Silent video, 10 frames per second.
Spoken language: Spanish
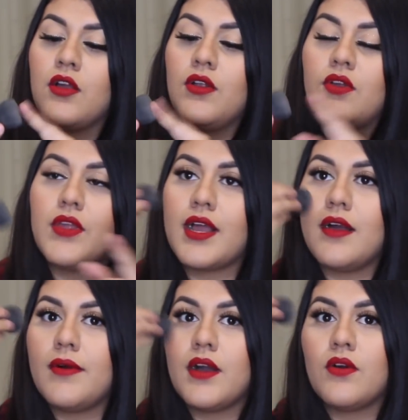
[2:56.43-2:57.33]
con lo de
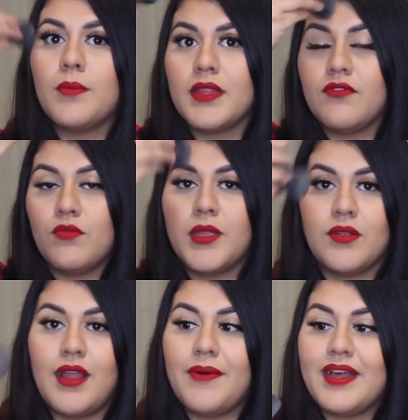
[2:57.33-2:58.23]
acá abajo me
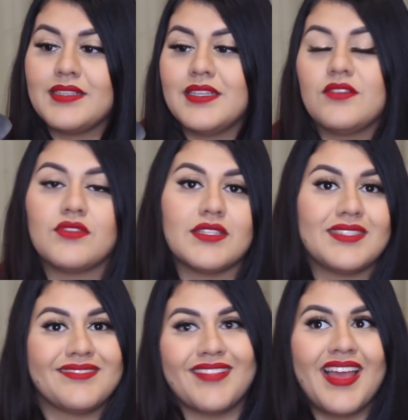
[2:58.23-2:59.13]
difumino la base,
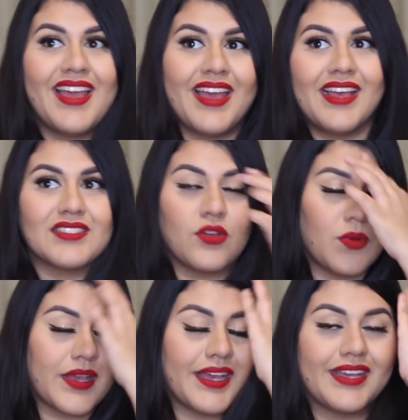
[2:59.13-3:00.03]
entonces es
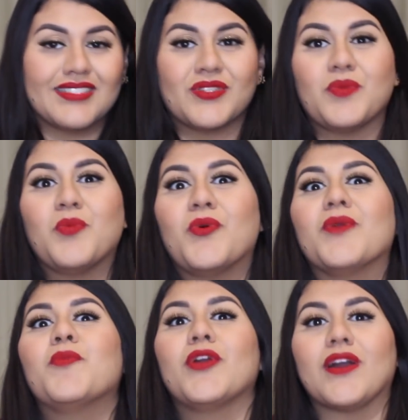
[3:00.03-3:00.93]
como que estoy
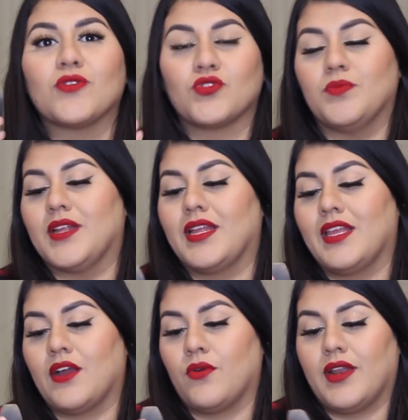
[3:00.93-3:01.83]
muy, muy
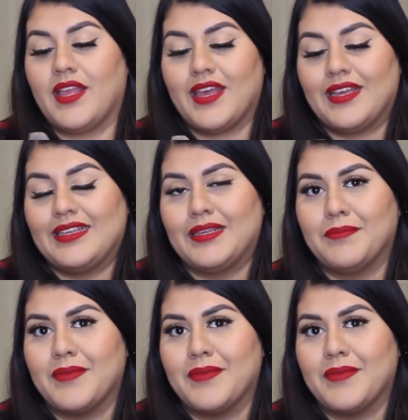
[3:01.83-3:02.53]
acostumbrada ya con ella y